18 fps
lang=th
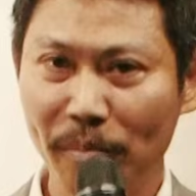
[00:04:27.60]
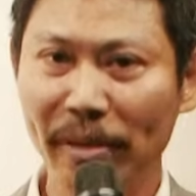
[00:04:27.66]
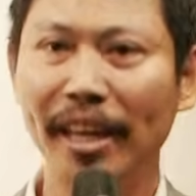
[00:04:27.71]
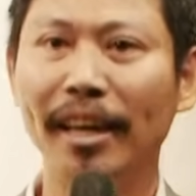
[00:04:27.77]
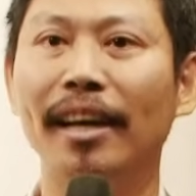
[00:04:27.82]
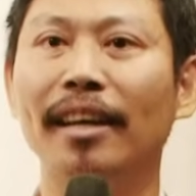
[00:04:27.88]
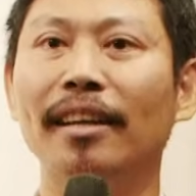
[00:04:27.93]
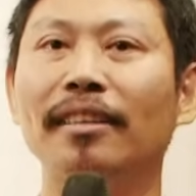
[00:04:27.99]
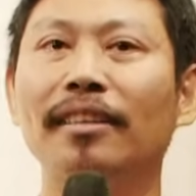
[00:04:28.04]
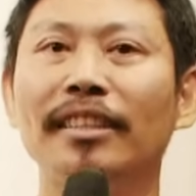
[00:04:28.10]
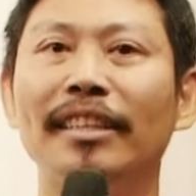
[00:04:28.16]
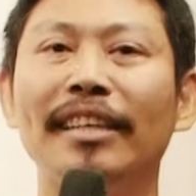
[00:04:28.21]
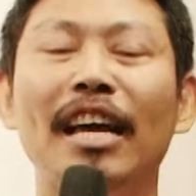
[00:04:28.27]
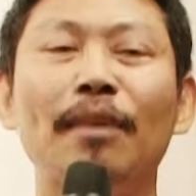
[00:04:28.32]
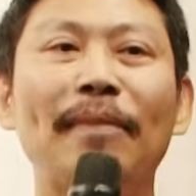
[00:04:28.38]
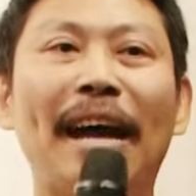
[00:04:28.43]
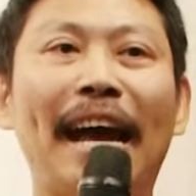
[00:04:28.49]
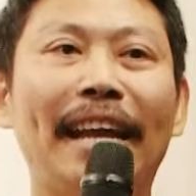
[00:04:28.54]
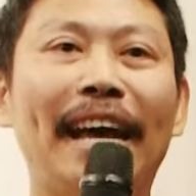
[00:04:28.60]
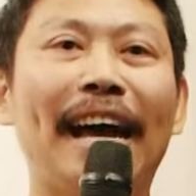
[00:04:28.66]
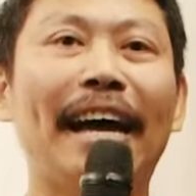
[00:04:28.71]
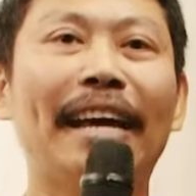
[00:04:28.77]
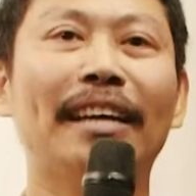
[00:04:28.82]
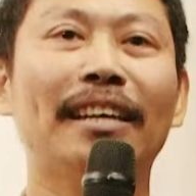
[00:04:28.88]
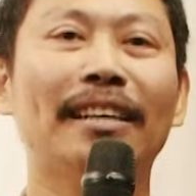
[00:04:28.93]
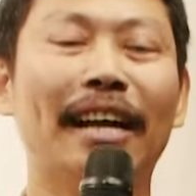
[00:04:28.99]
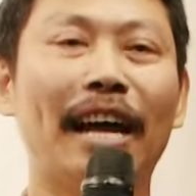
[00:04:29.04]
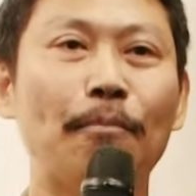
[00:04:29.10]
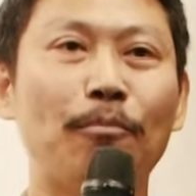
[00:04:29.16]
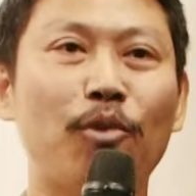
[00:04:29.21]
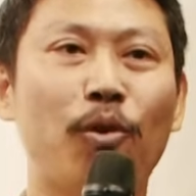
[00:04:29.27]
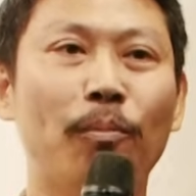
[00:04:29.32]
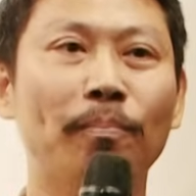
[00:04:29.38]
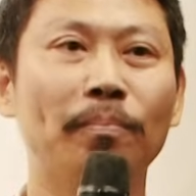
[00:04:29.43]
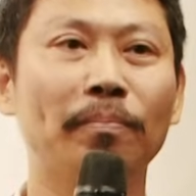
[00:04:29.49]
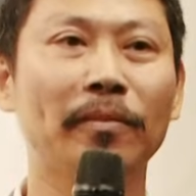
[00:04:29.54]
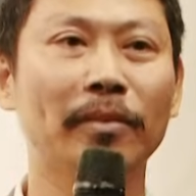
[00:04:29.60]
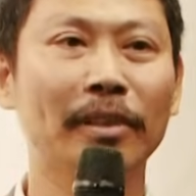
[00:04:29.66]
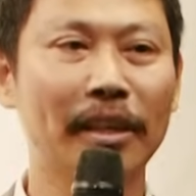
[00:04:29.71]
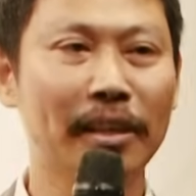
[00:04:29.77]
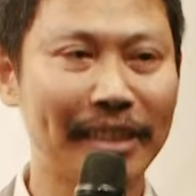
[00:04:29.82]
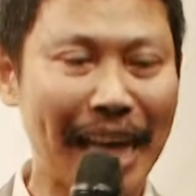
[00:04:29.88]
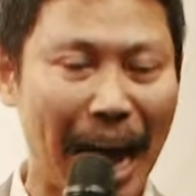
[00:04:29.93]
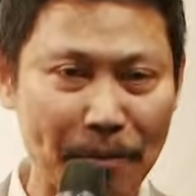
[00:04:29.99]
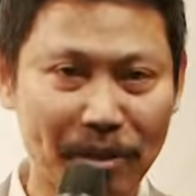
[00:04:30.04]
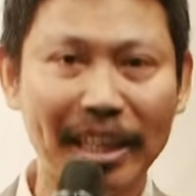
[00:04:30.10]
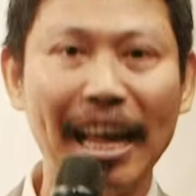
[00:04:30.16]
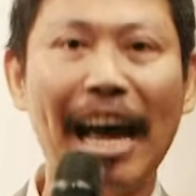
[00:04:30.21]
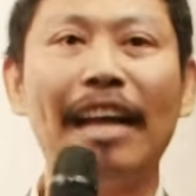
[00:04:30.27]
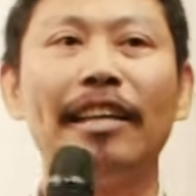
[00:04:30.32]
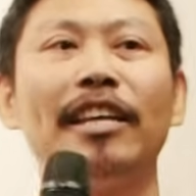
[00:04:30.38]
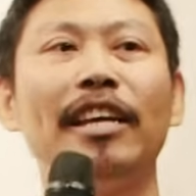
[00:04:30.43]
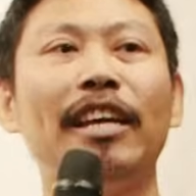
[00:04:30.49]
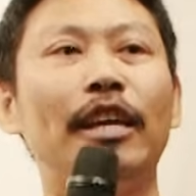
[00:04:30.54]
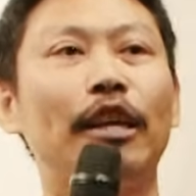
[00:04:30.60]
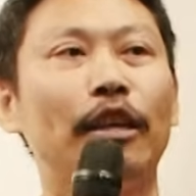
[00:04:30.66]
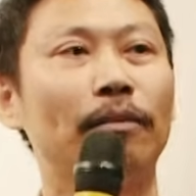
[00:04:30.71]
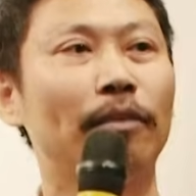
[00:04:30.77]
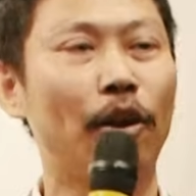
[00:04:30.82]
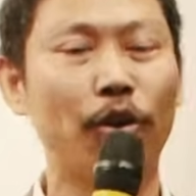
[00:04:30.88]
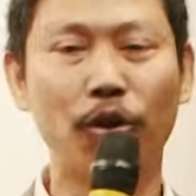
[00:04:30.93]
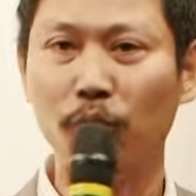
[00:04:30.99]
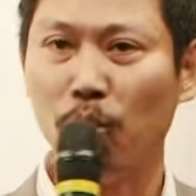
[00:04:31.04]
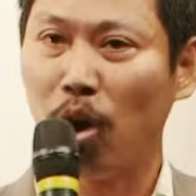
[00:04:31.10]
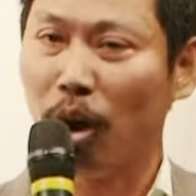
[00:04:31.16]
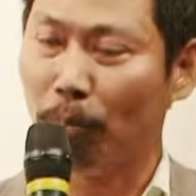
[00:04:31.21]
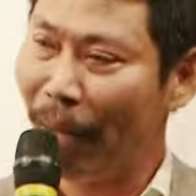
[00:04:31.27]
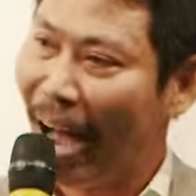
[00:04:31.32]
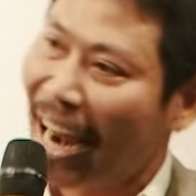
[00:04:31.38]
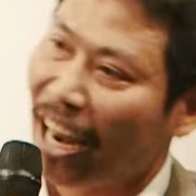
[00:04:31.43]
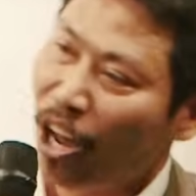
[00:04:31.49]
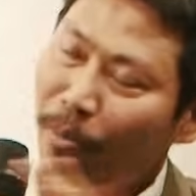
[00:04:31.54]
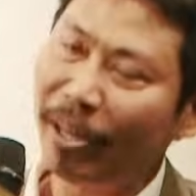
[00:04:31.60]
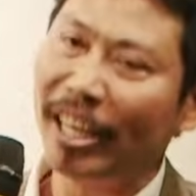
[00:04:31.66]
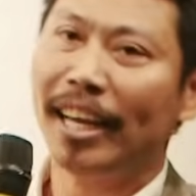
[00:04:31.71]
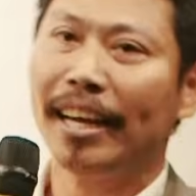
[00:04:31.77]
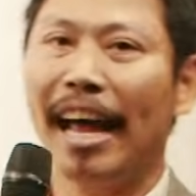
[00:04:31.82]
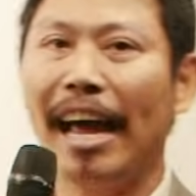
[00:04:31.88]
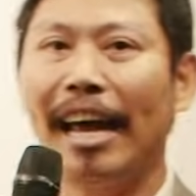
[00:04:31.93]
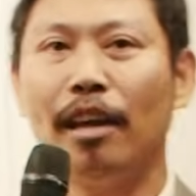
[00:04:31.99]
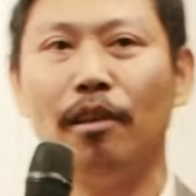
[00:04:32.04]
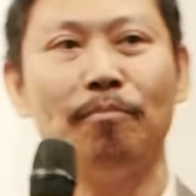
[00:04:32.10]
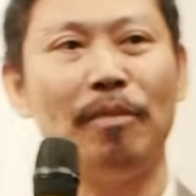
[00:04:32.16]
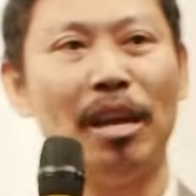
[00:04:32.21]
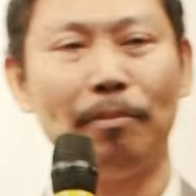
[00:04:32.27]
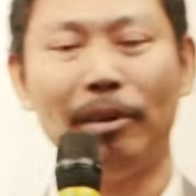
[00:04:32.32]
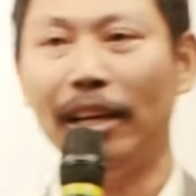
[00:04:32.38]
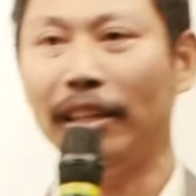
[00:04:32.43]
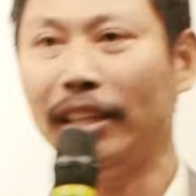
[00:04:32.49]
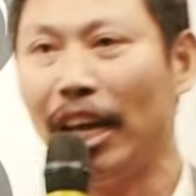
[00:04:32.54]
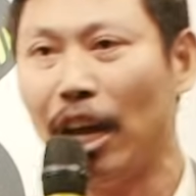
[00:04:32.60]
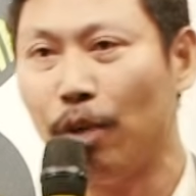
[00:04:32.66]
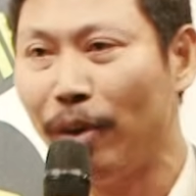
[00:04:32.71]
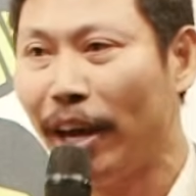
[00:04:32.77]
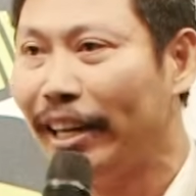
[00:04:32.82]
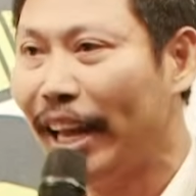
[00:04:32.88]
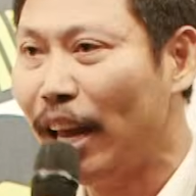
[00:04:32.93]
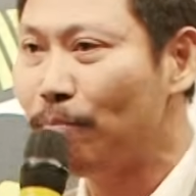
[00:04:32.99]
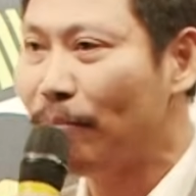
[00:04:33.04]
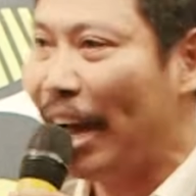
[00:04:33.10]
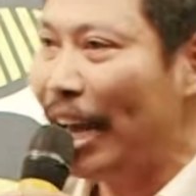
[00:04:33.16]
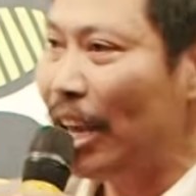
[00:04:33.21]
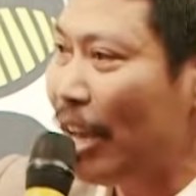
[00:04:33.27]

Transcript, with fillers: งมีเงินถึงจะเลี้ยงหมาได้นะครับผม3 สถานที่เราต้องดูก่อนบ้านเราเป็นยังไงมีพื้นที่วิ่งเล่นไหม